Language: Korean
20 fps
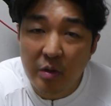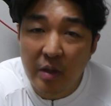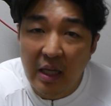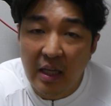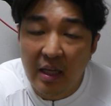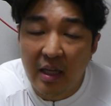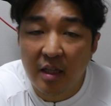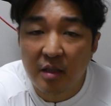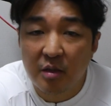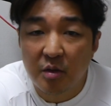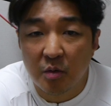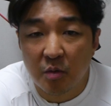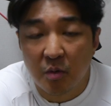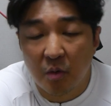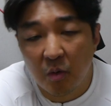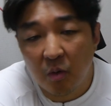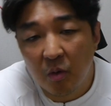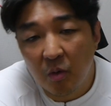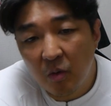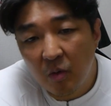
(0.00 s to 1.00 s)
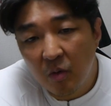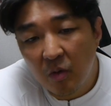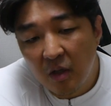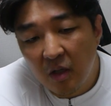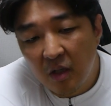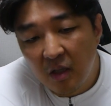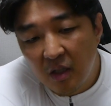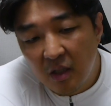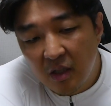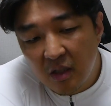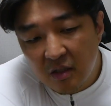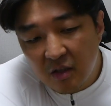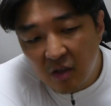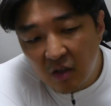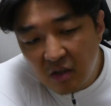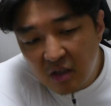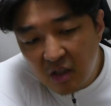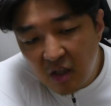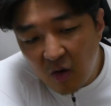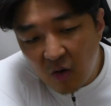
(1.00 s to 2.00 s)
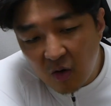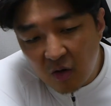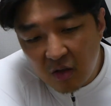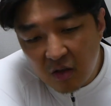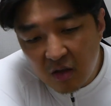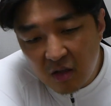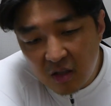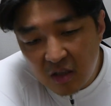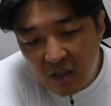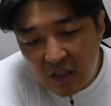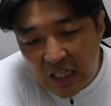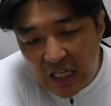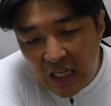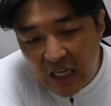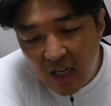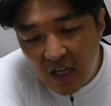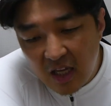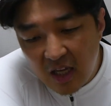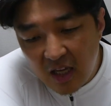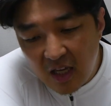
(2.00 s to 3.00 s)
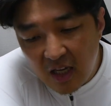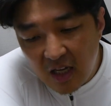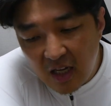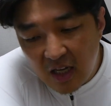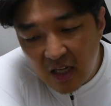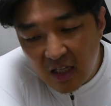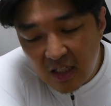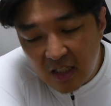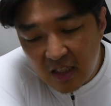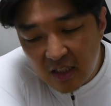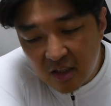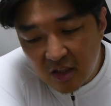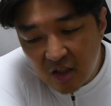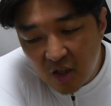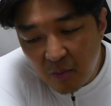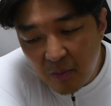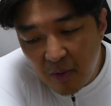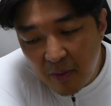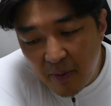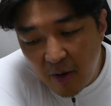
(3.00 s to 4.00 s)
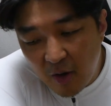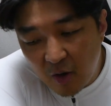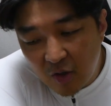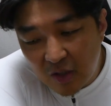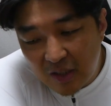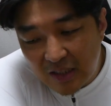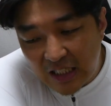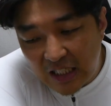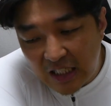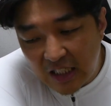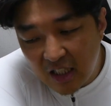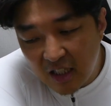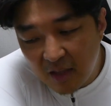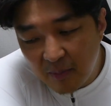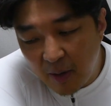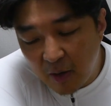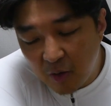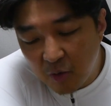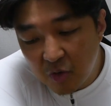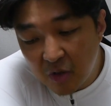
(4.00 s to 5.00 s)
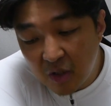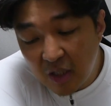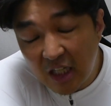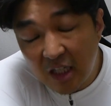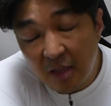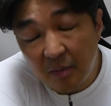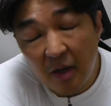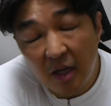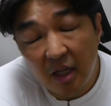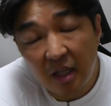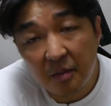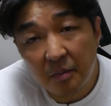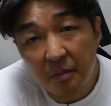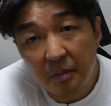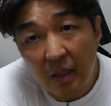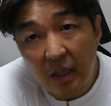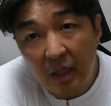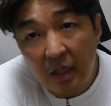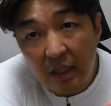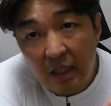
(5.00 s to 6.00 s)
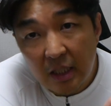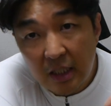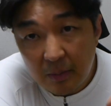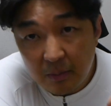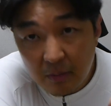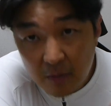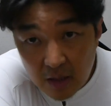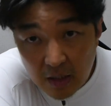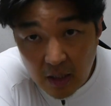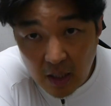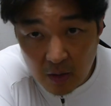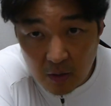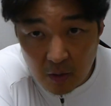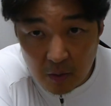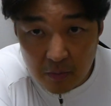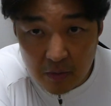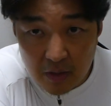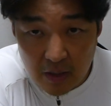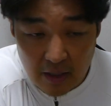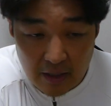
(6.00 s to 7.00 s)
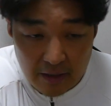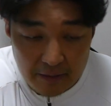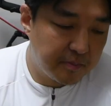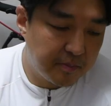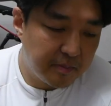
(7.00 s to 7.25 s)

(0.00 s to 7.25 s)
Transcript: 얘기할 정도로 절대 어렸을 때가 처음에 배웠던 자세를 바꾸기가 그만큼 힘들다는 겁니다.